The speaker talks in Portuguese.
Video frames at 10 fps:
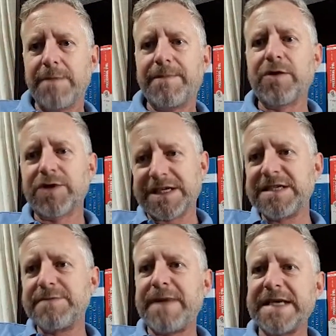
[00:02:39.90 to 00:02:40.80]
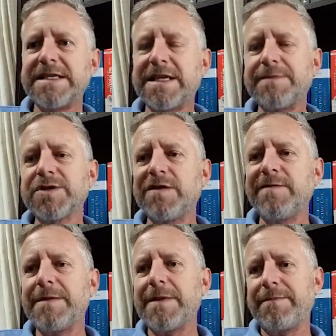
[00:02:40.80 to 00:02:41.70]
Né? Para outras espécies até absorve
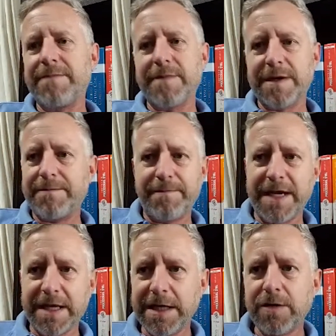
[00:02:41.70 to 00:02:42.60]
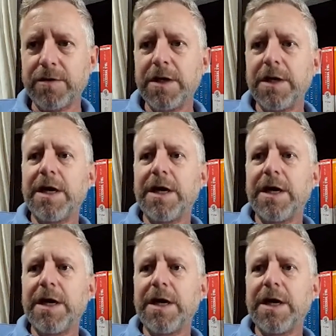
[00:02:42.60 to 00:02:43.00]
bem, mas pena não.